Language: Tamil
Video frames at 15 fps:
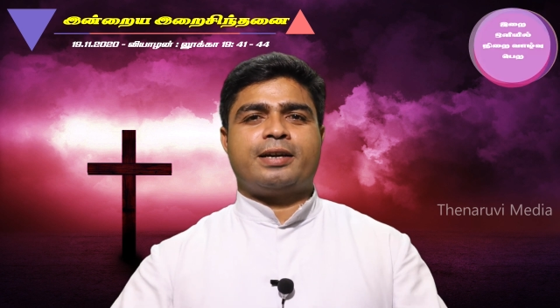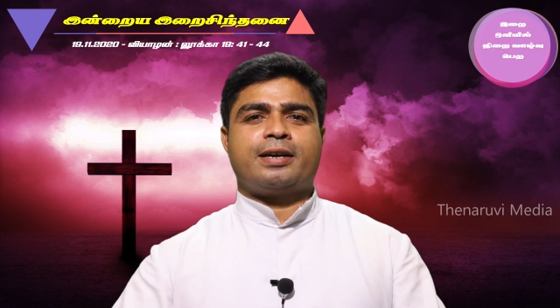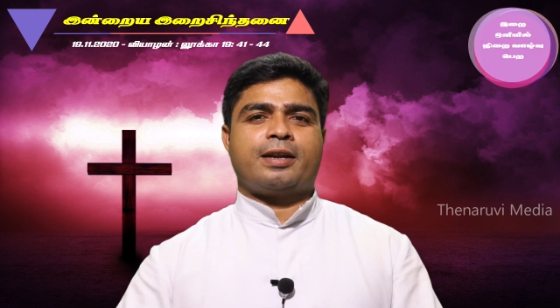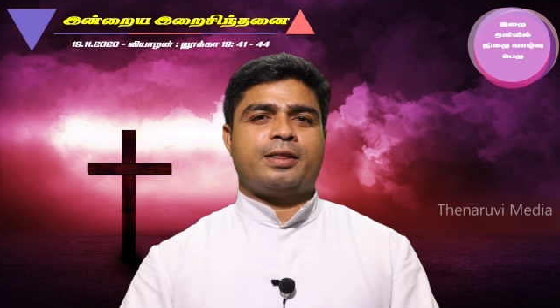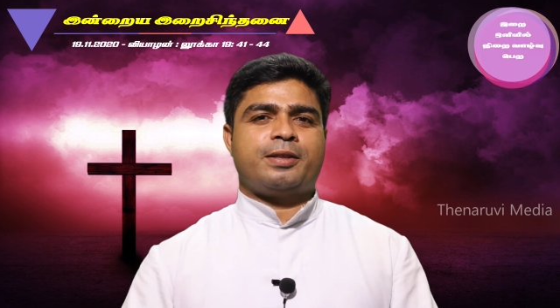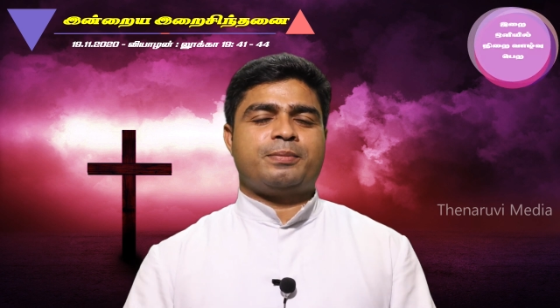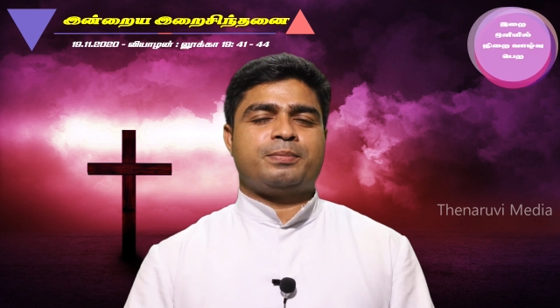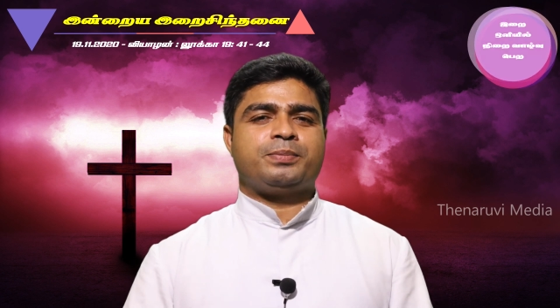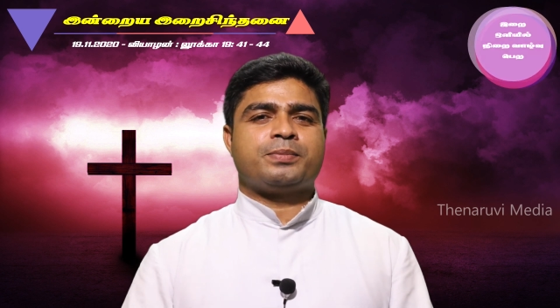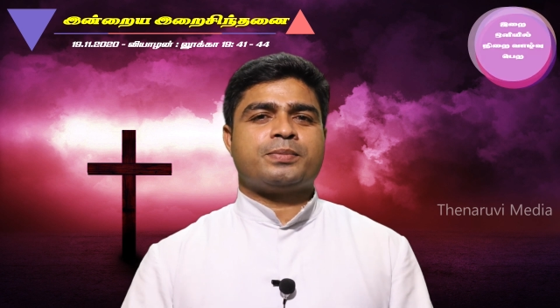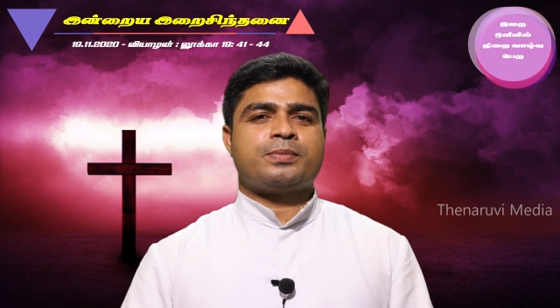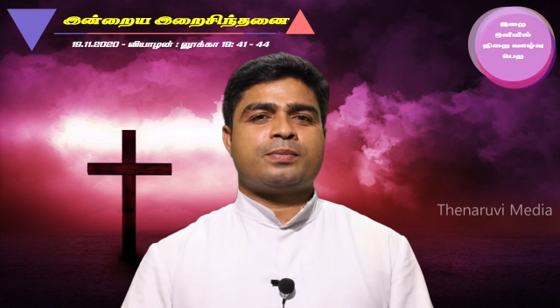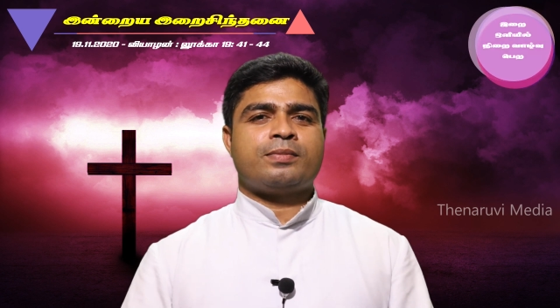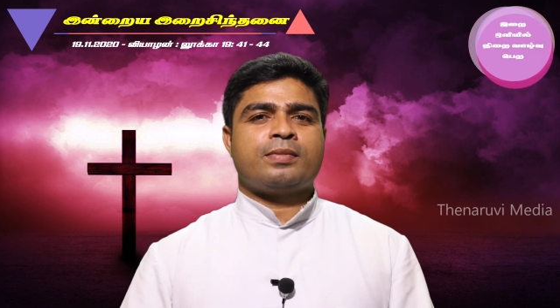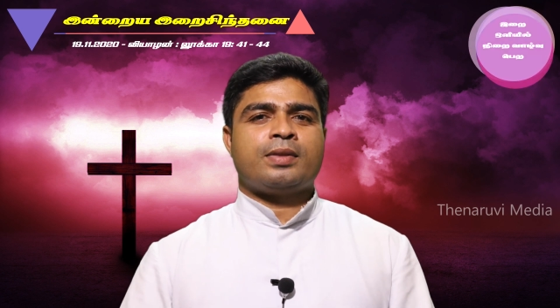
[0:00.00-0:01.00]
இருக்கிறது
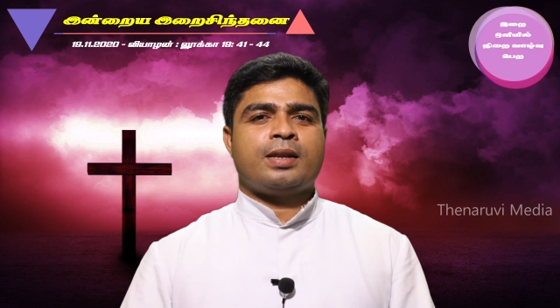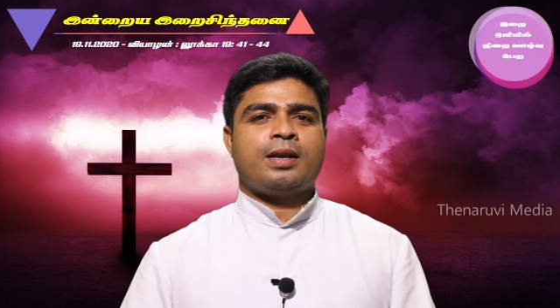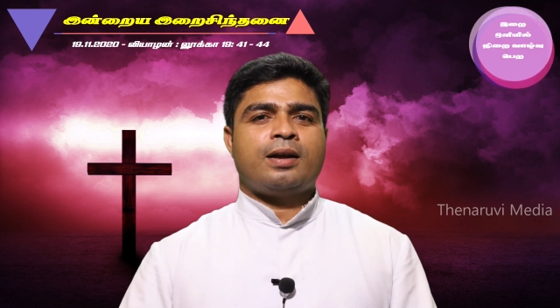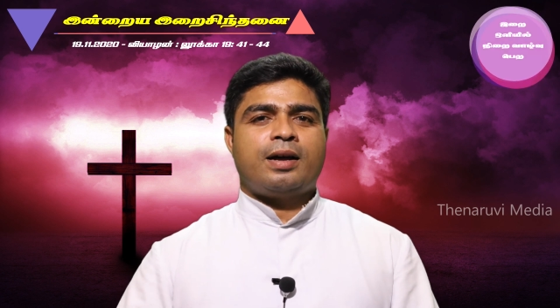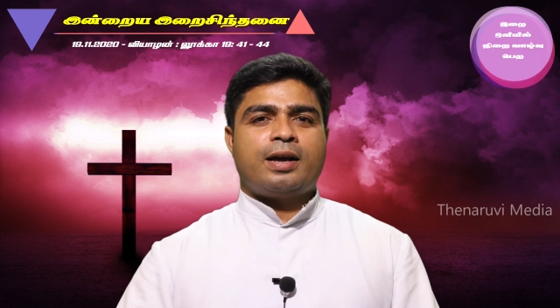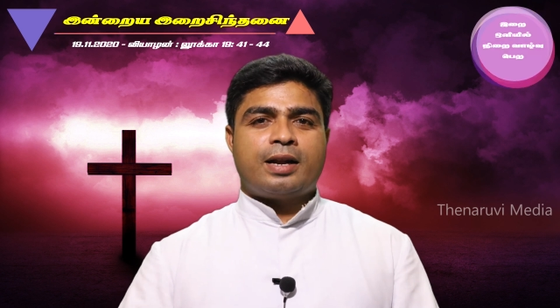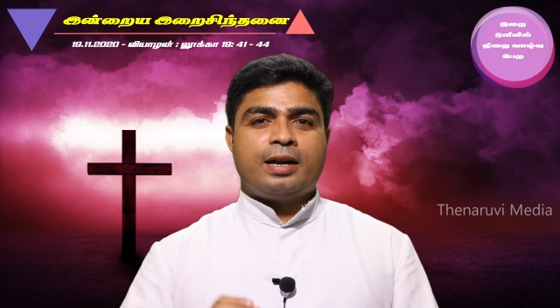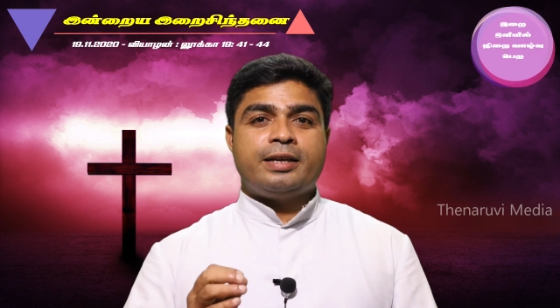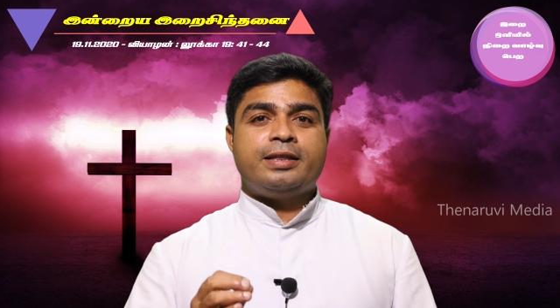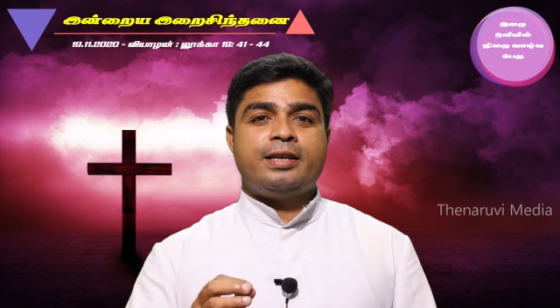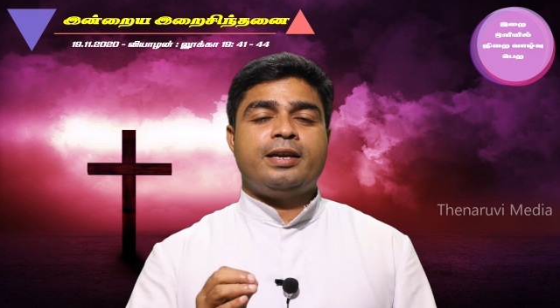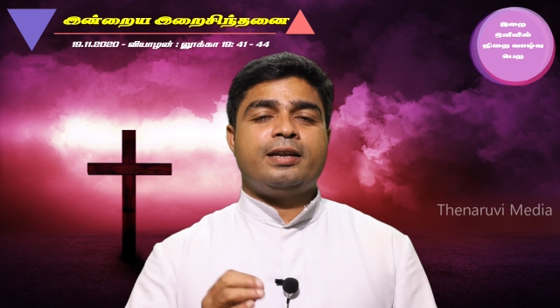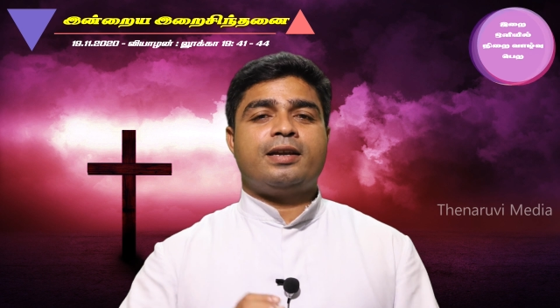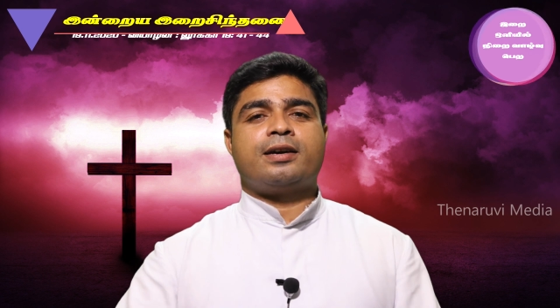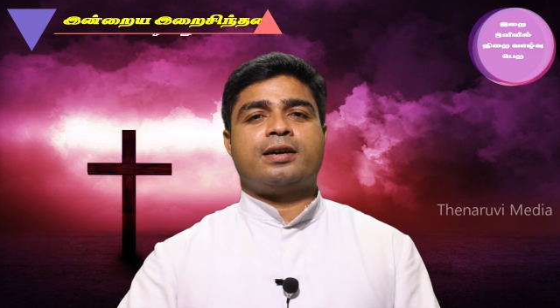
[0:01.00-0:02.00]
ஆனால்
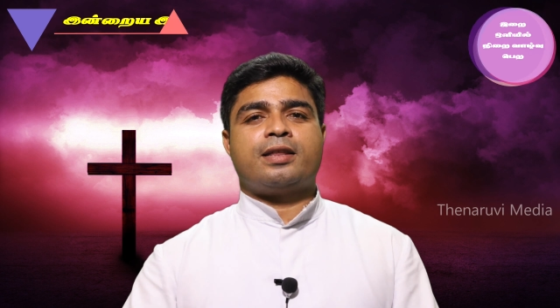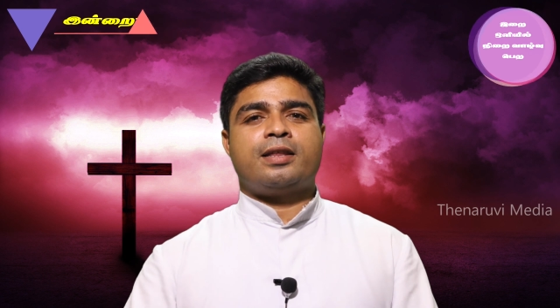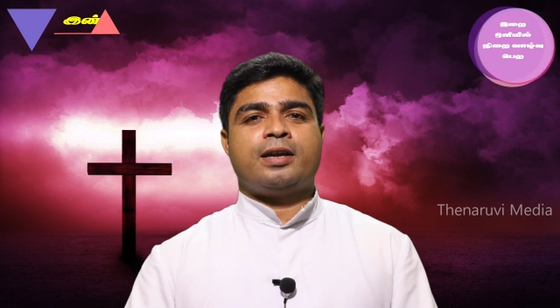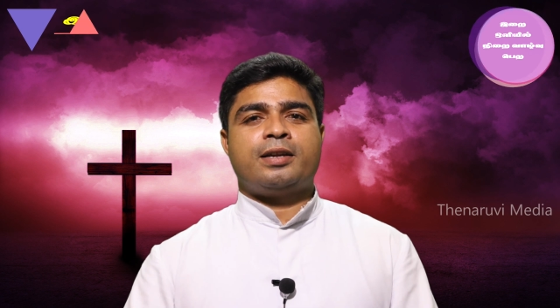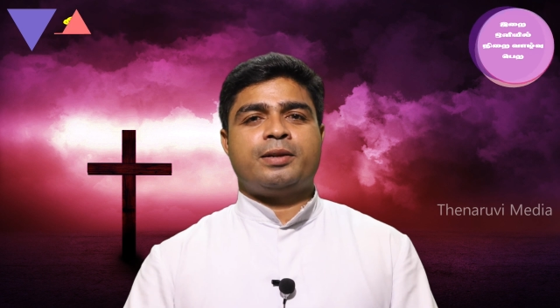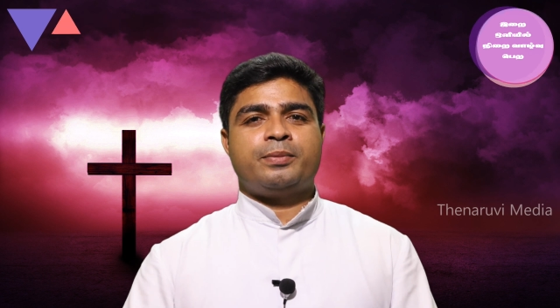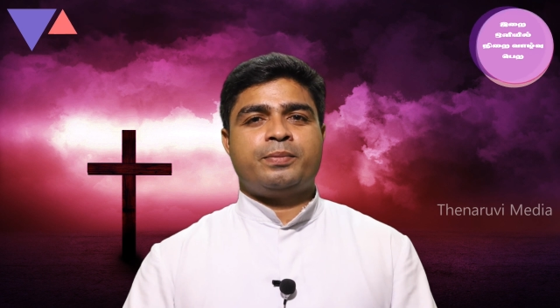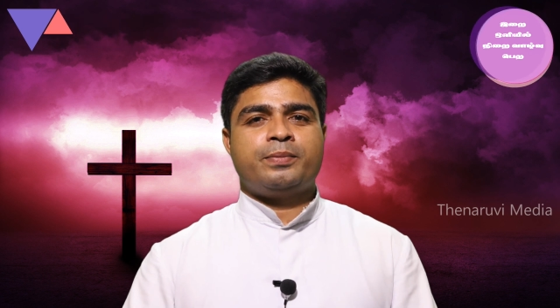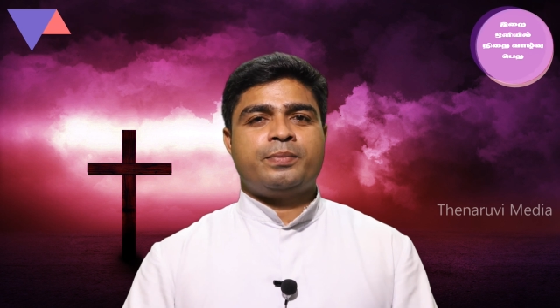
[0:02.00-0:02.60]
இதே நகர்தான்